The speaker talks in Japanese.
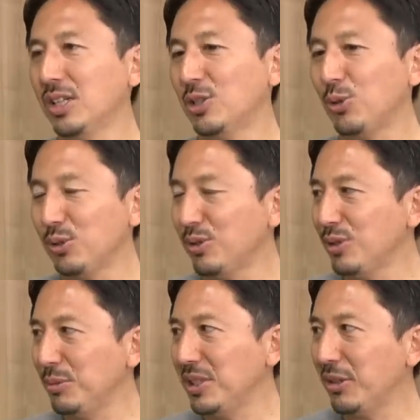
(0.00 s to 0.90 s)
そうい
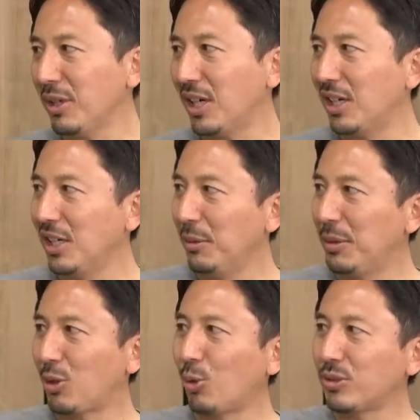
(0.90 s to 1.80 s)
う意味では、
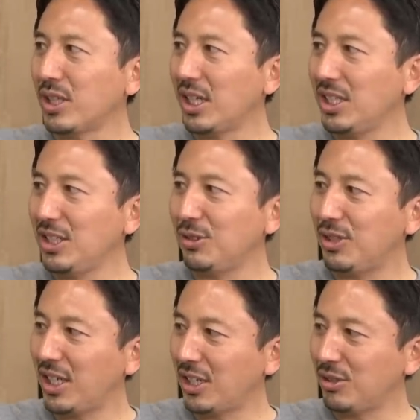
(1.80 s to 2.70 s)
まあ、国内リーグ
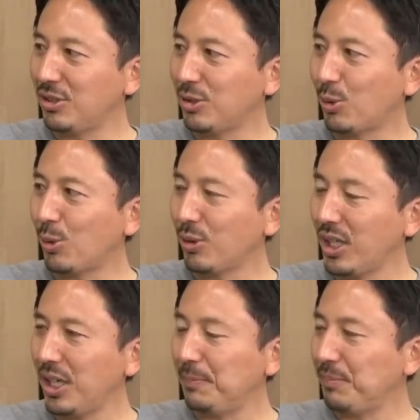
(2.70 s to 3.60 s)
でやるところ
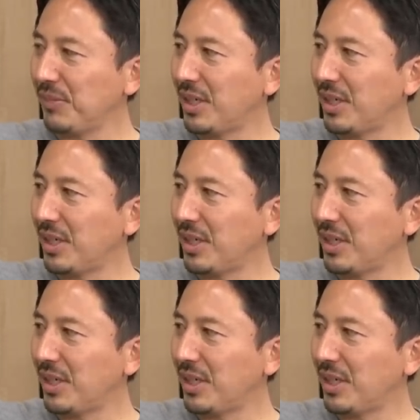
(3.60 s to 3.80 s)
で